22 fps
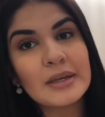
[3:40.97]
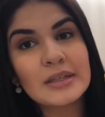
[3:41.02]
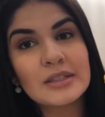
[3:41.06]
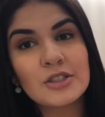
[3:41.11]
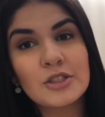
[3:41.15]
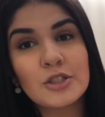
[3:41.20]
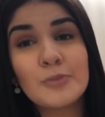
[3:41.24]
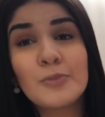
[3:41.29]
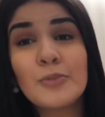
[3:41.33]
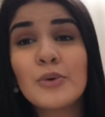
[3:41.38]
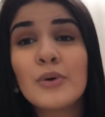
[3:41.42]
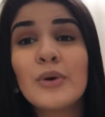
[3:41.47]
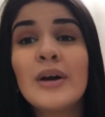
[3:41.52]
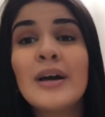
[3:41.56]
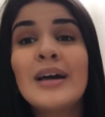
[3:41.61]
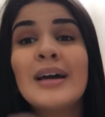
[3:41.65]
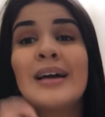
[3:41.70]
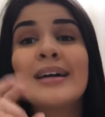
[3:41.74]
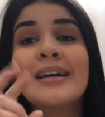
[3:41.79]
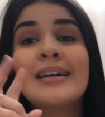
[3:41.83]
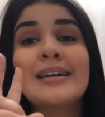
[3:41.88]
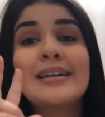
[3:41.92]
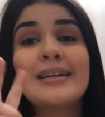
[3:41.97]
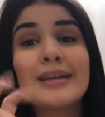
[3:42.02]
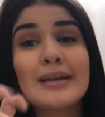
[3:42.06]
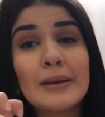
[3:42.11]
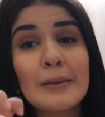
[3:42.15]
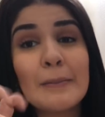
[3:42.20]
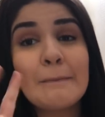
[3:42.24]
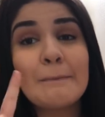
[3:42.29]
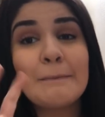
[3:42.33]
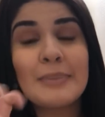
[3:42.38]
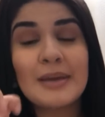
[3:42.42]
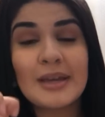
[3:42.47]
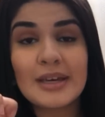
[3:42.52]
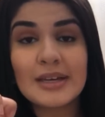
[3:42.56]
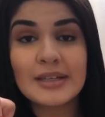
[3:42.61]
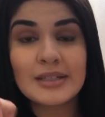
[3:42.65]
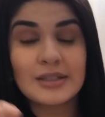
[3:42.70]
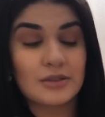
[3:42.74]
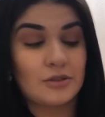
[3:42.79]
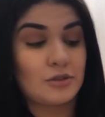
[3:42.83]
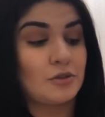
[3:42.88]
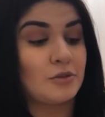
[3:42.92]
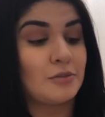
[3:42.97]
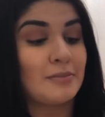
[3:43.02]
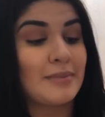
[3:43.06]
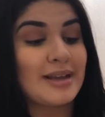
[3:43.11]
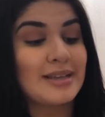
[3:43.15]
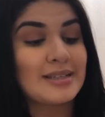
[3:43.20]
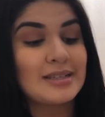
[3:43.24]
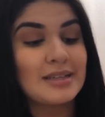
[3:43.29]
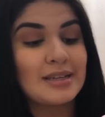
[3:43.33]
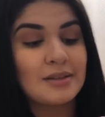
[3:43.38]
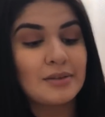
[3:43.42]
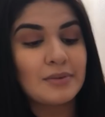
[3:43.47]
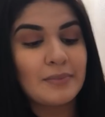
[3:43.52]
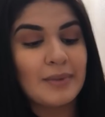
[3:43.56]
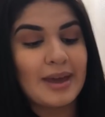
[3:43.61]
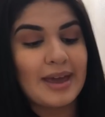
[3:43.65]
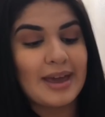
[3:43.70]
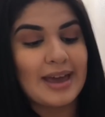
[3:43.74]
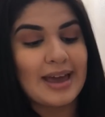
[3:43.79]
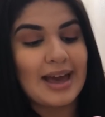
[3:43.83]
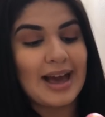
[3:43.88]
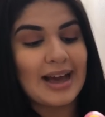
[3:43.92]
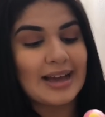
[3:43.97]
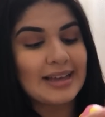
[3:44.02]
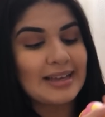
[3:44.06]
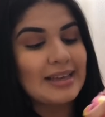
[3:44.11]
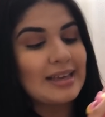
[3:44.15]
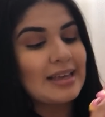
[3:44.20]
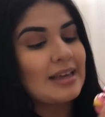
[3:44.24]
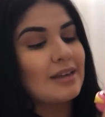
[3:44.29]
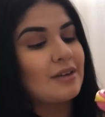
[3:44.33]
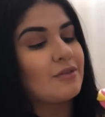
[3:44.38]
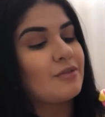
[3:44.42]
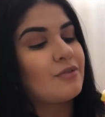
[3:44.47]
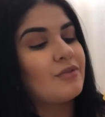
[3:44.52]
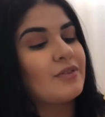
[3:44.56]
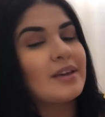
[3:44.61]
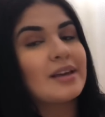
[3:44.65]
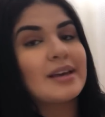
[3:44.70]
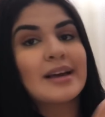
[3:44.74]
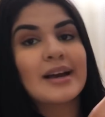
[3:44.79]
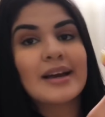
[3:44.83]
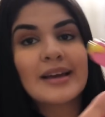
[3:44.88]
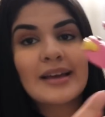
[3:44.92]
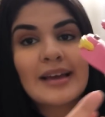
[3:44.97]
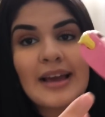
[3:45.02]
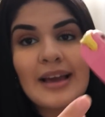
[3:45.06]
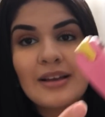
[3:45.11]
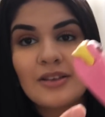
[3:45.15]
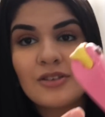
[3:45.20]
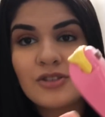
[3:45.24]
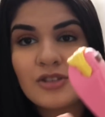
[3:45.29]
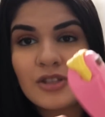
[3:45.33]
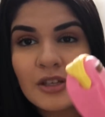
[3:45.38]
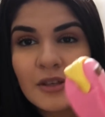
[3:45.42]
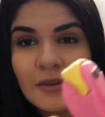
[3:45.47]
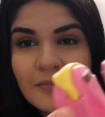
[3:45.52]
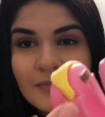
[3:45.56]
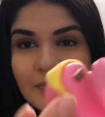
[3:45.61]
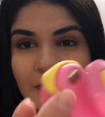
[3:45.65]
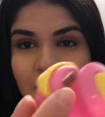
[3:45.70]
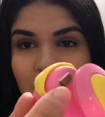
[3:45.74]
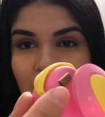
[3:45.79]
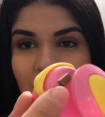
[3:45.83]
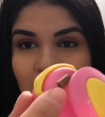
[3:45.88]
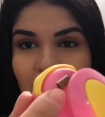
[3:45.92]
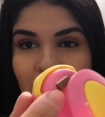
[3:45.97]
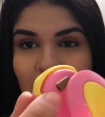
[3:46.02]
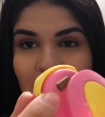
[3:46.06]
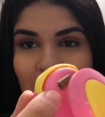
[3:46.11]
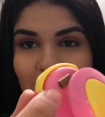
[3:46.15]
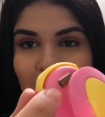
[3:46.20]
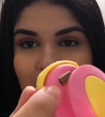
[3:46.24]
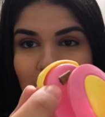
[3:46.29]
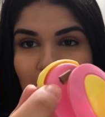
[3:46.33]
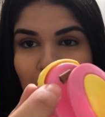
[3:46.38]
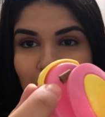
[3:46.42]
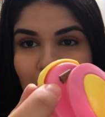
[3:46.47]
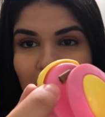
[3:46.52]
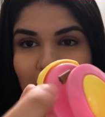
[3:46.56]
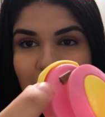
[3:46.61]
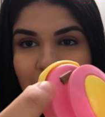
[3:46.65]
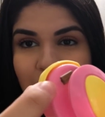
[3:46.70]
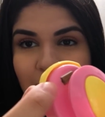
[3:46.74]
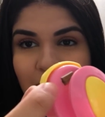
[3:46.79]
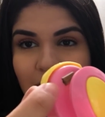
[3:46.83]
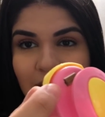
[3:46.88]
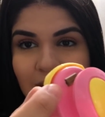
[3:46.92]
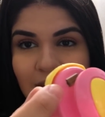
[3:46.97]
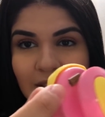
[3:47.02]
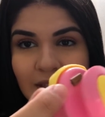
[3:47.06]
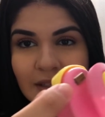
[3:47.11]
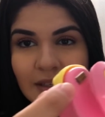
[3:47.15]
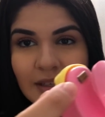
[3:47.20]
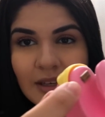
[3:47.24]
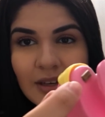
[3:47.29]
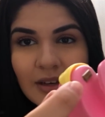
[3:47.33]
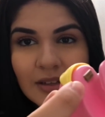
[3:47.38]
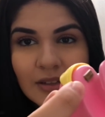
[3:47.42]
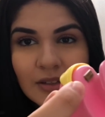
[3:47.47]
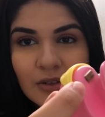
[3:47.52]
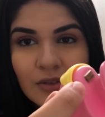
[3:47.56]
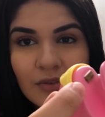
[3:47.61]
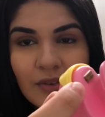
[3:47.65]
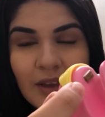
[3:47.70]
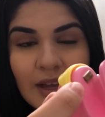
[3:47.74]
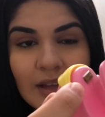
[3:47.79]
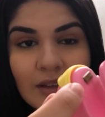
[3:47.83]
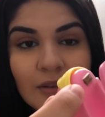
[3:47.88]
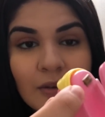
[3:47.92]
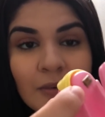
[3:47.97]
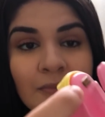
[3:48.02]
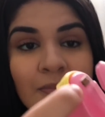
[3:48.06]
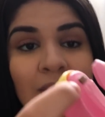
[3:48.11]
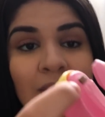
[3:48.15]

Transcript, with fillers: tipo grampeando, mas ele não é. Aqui fica quente essa partinha aqui, ó, estão vendo?